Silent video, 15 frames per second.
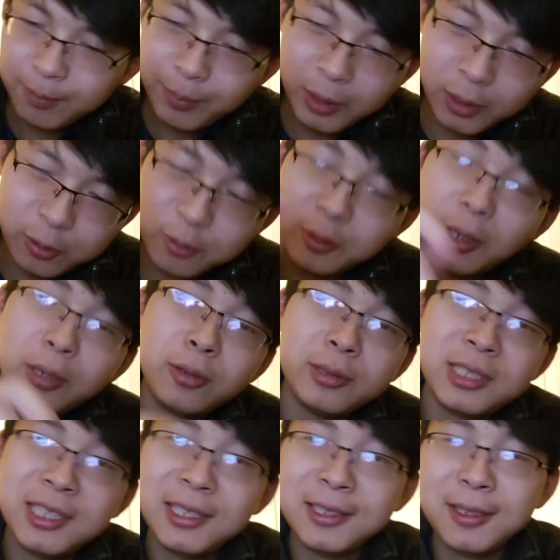必须要有
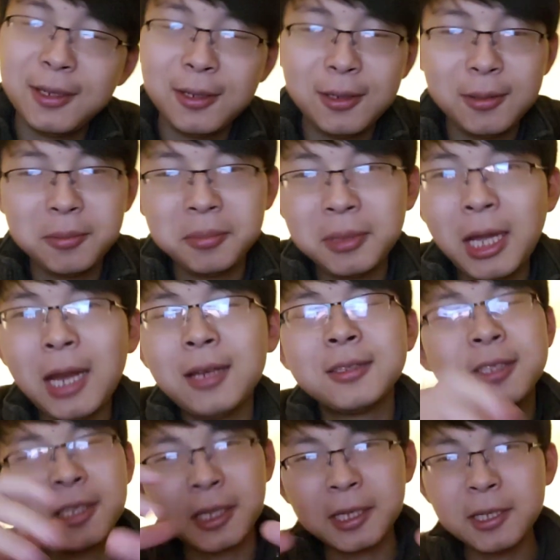汽车，它的
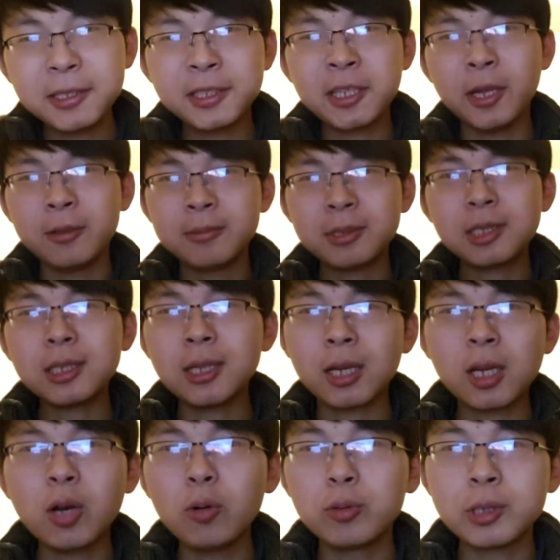整个城市的
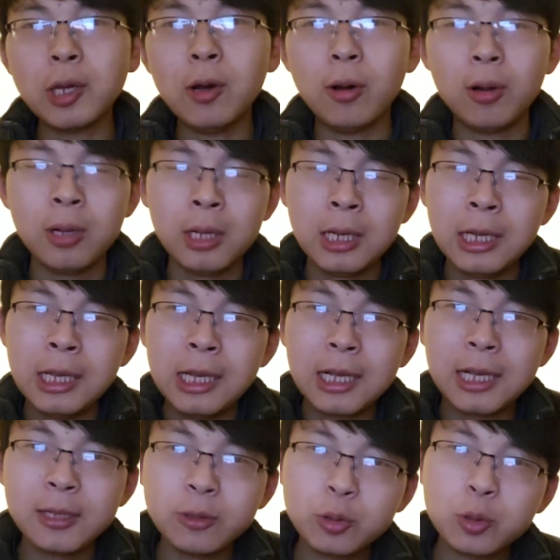构造
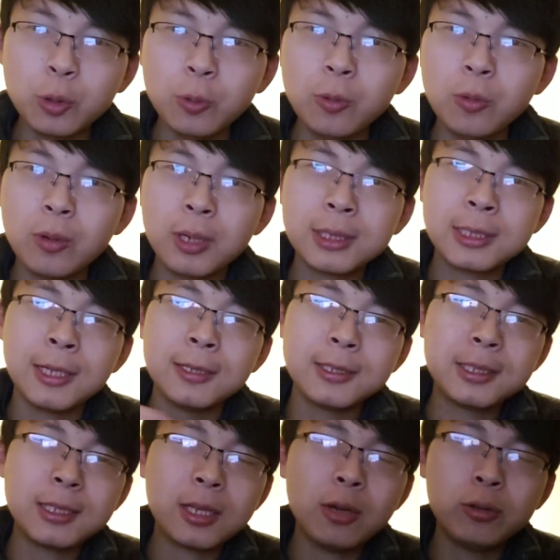跟中国的城
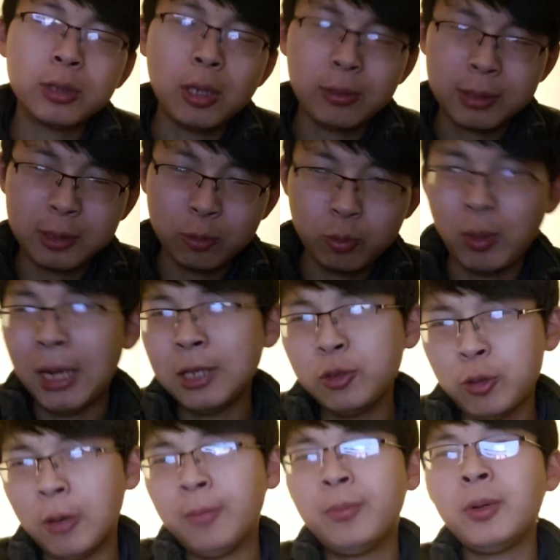市构造是完
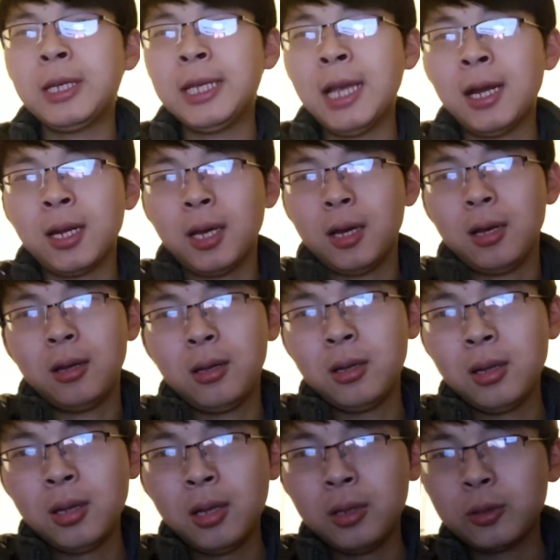全不一样的。
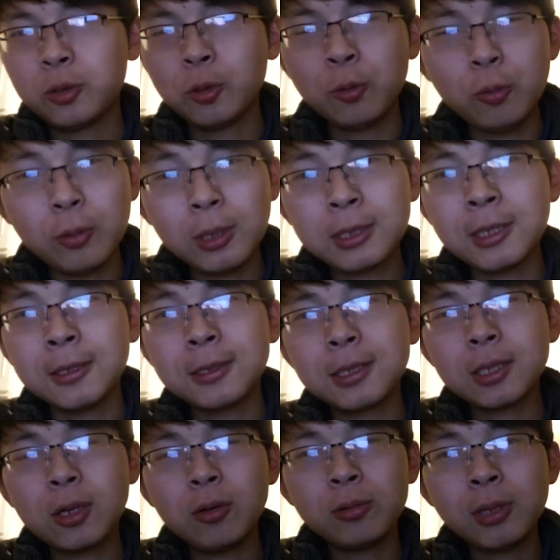中国的城
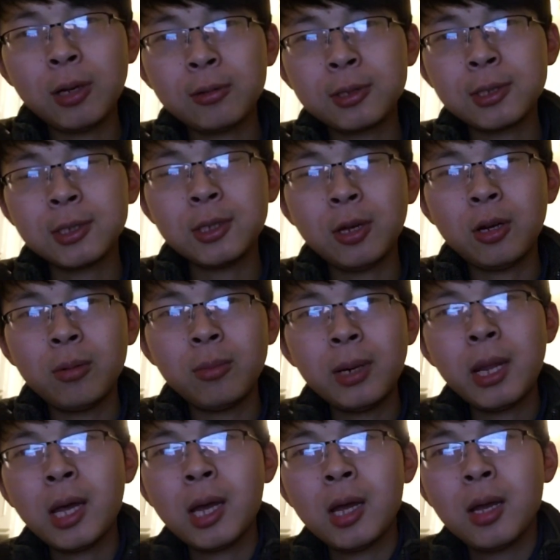市构造是叫什么
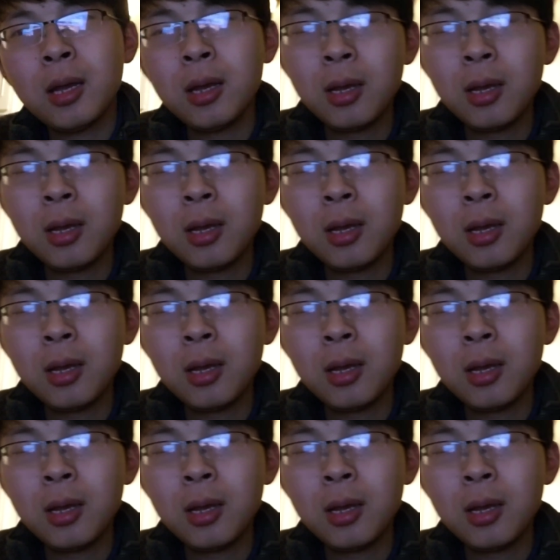呢？